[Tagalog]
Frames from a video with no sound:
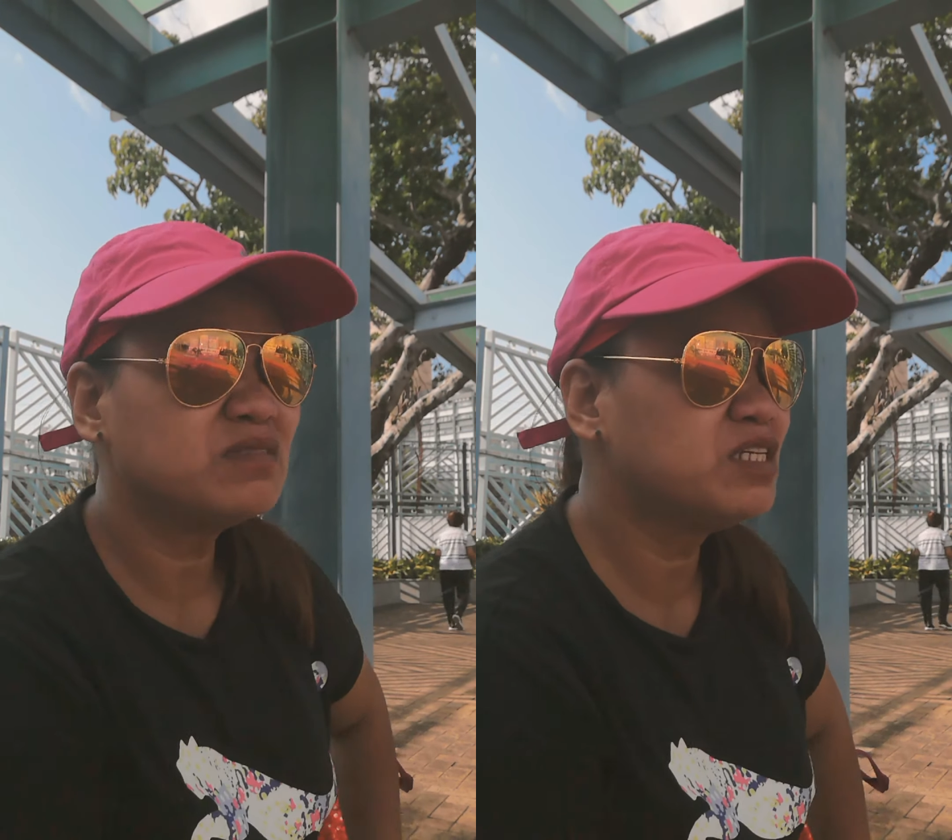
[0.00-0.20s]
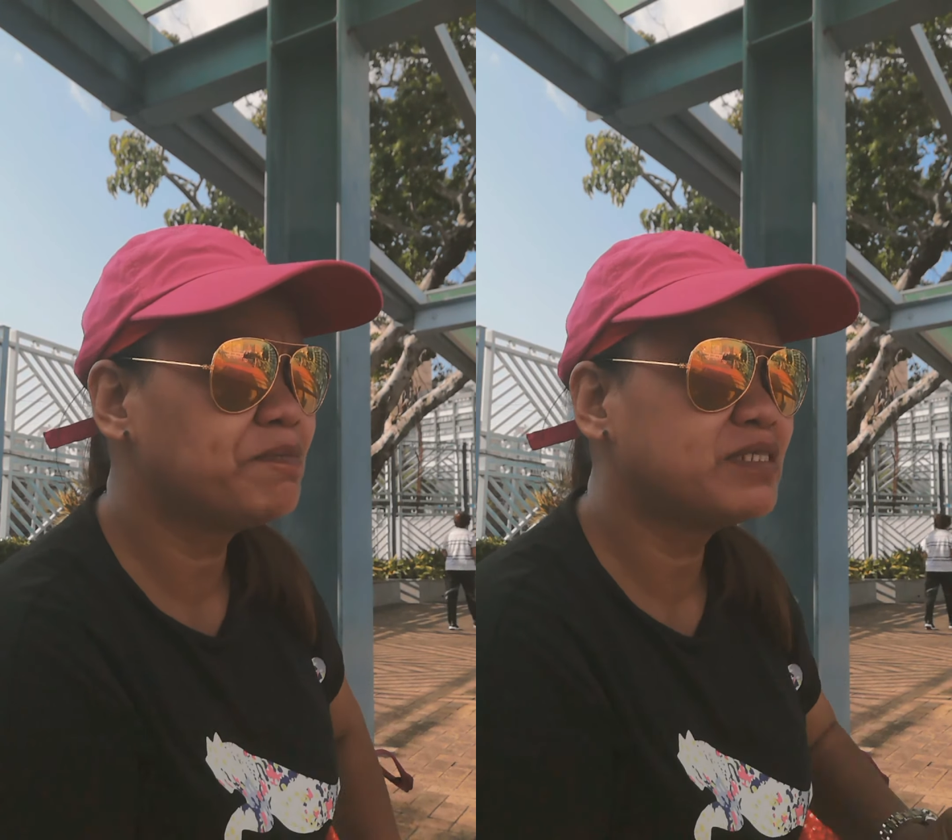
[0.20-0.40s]

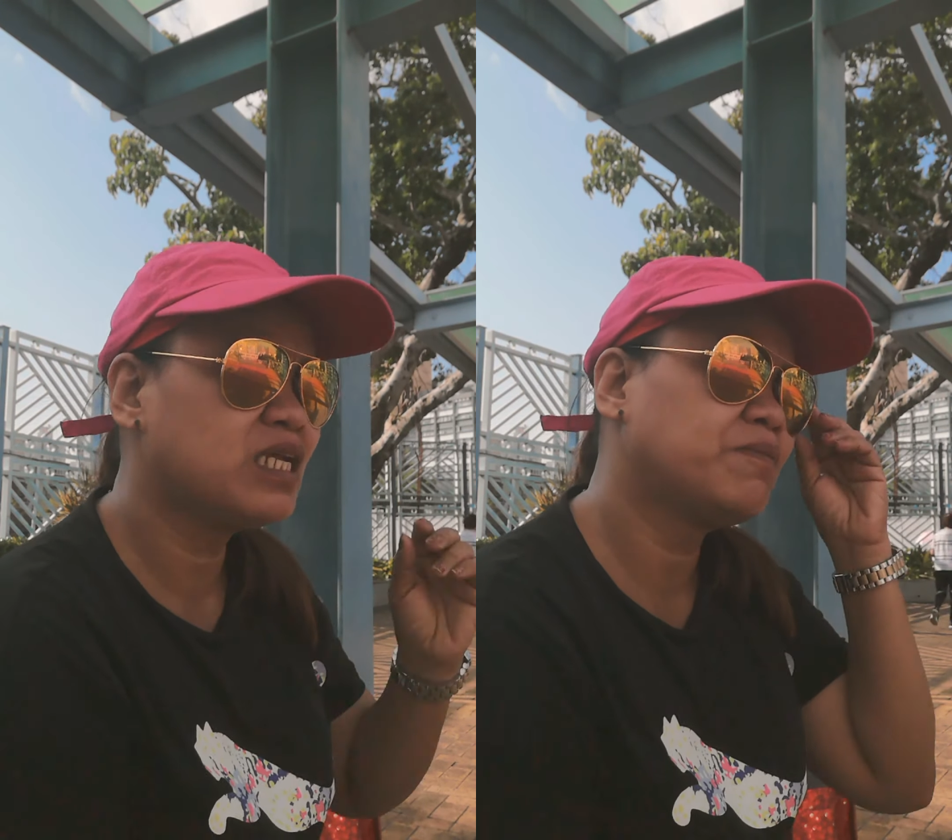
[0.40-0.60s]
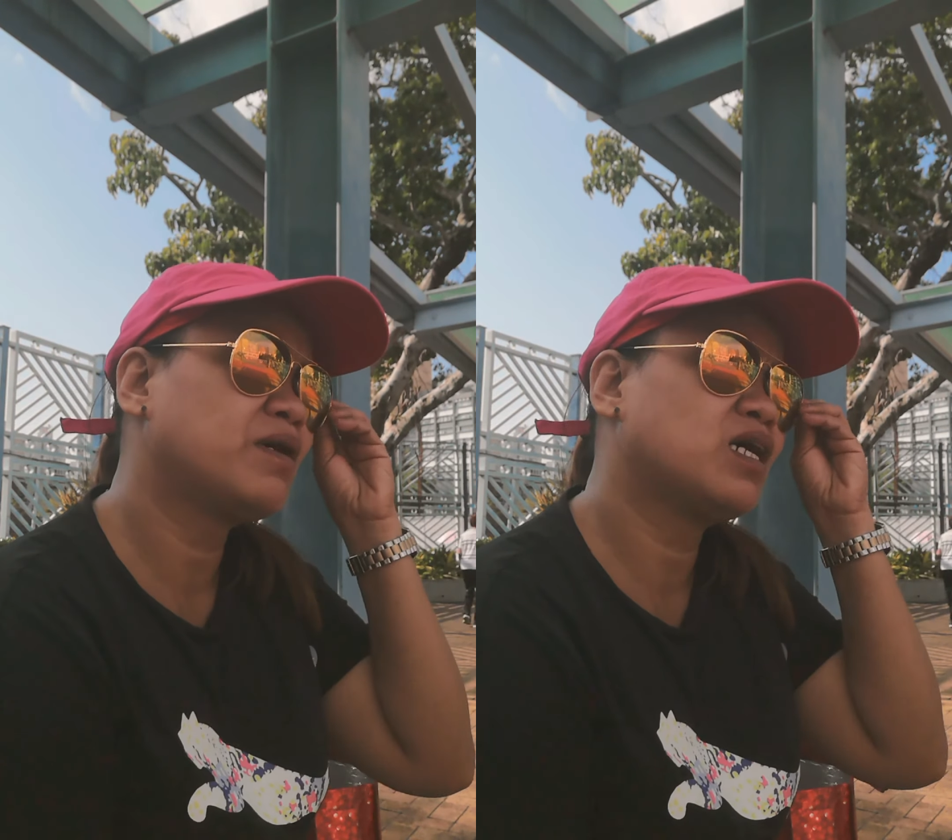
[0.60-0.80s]
Hindi pa
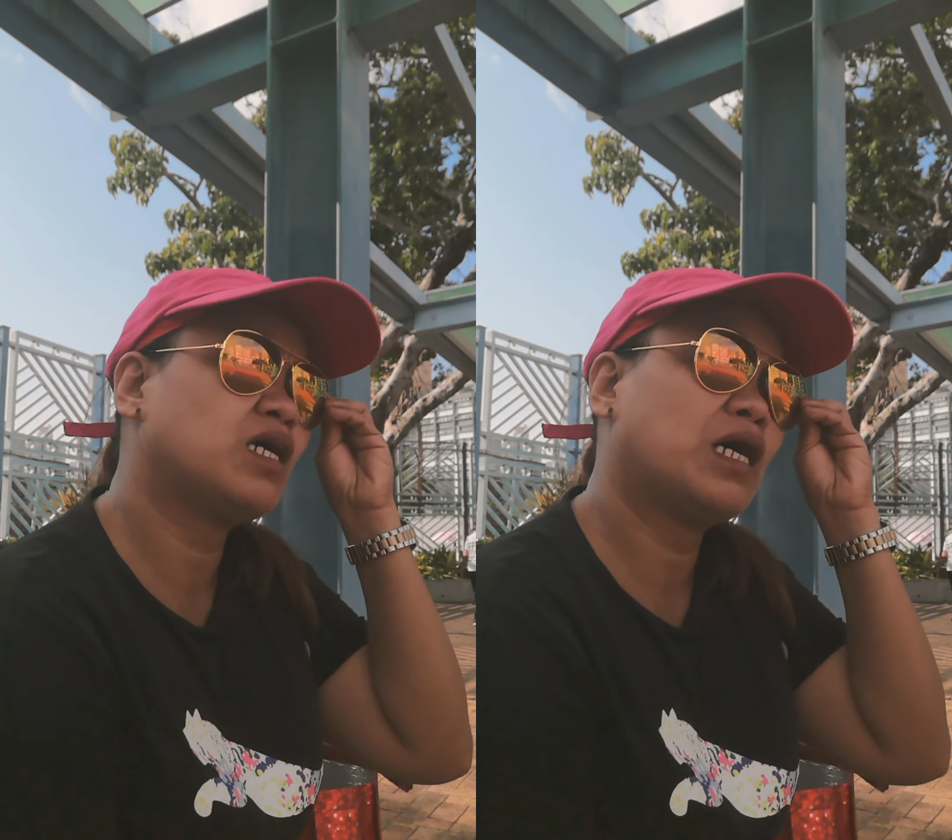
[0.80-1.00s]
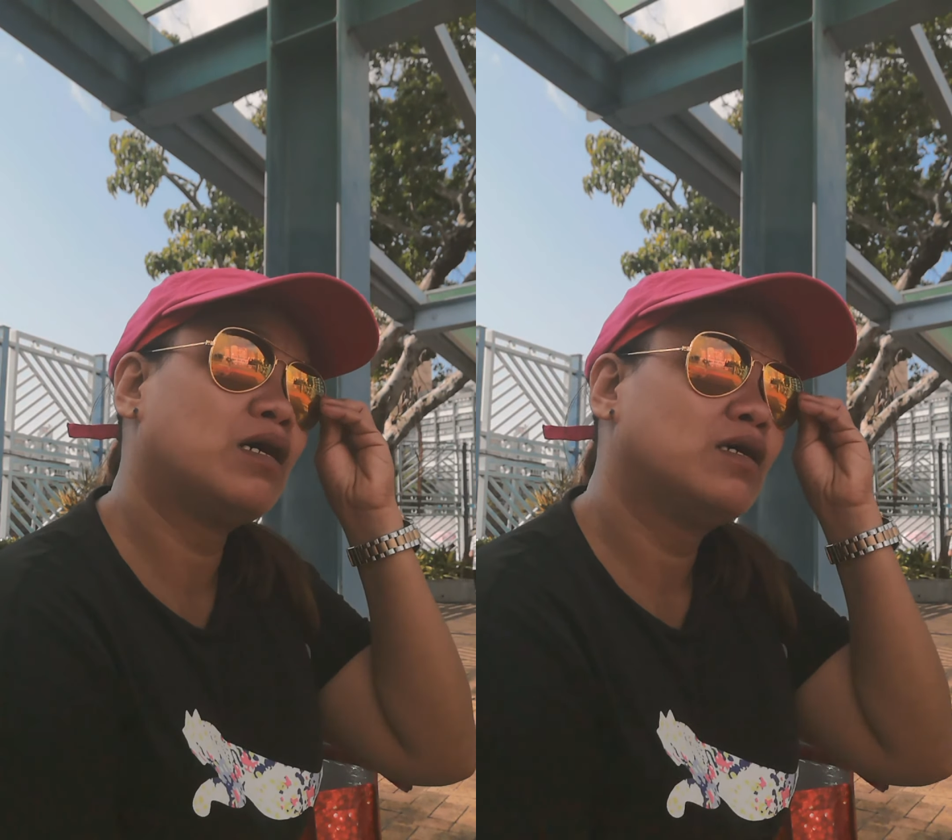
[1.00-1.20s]
sila
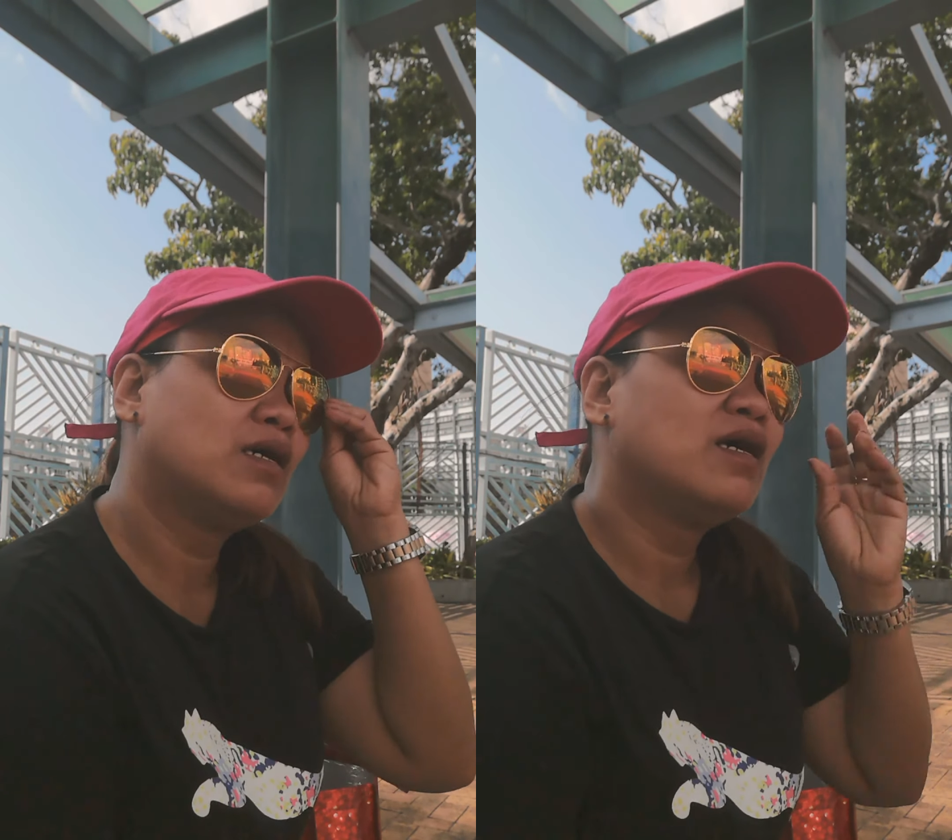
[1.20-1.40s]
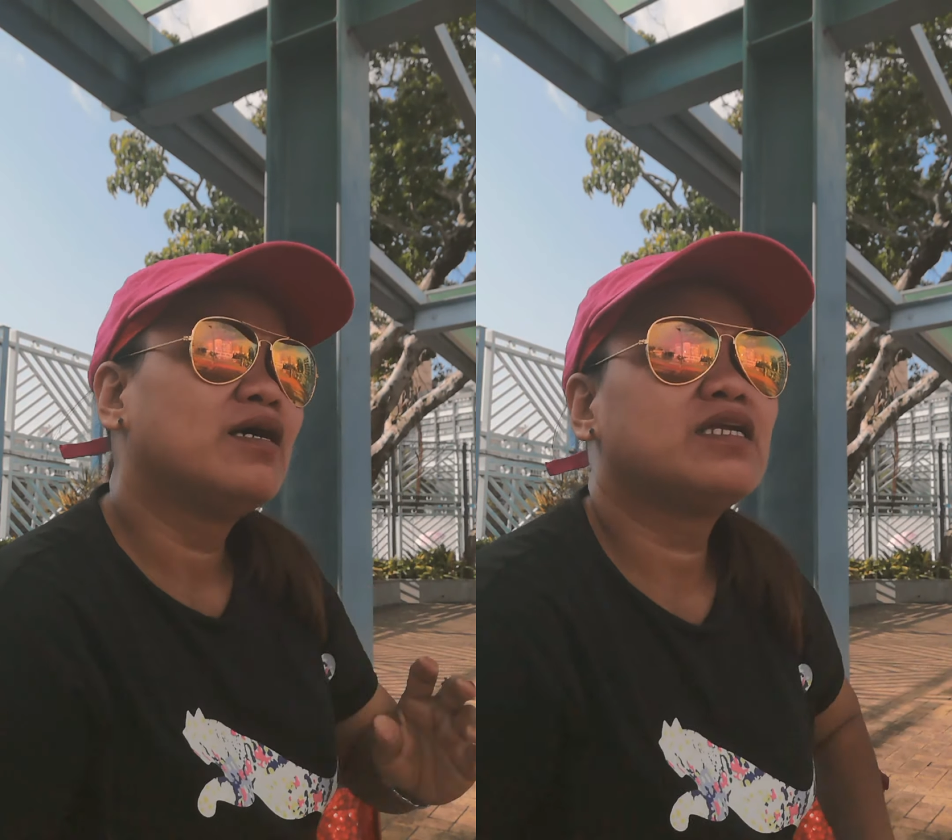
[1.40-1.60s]
maka,
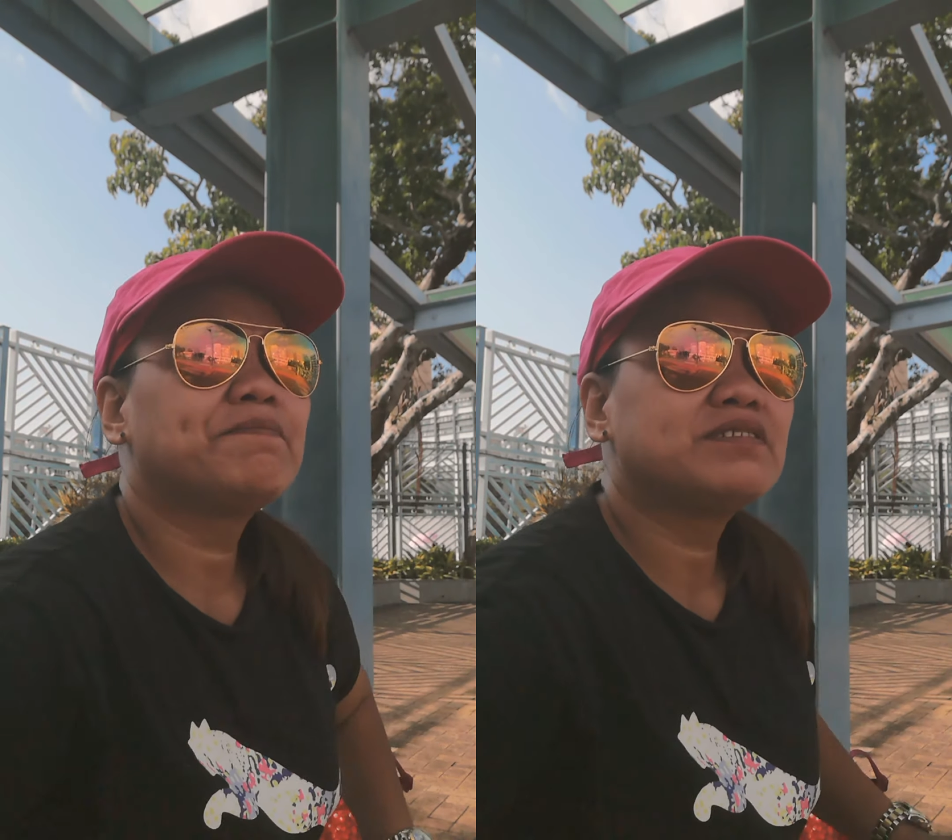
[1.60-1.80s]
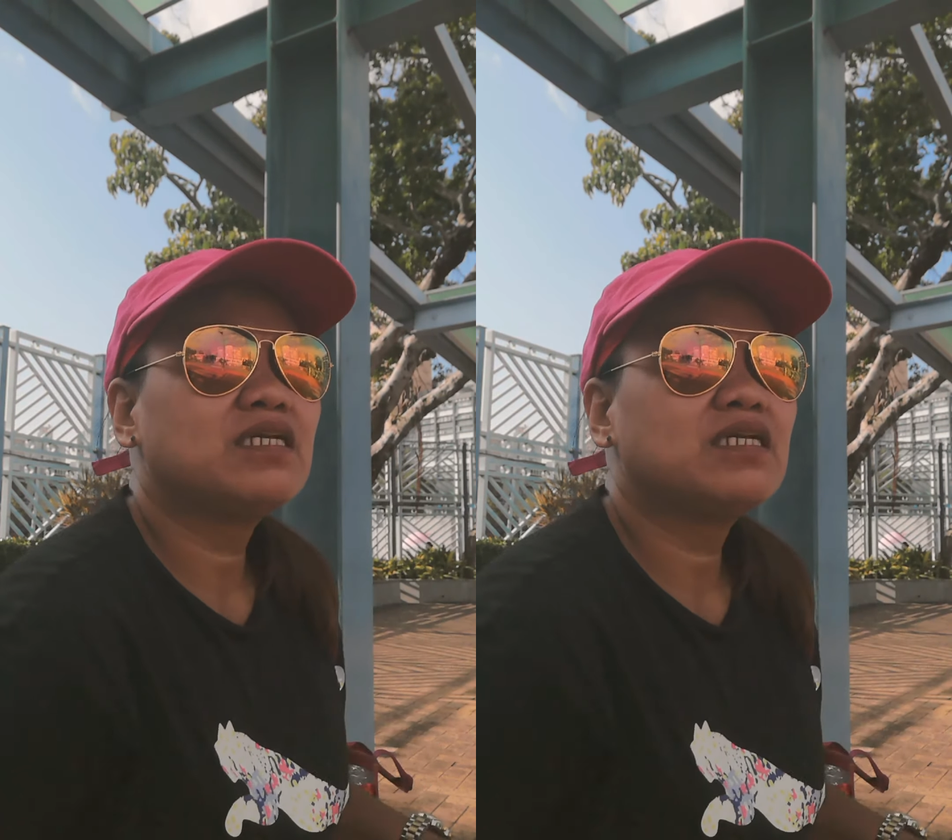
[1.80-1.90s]
hindi pa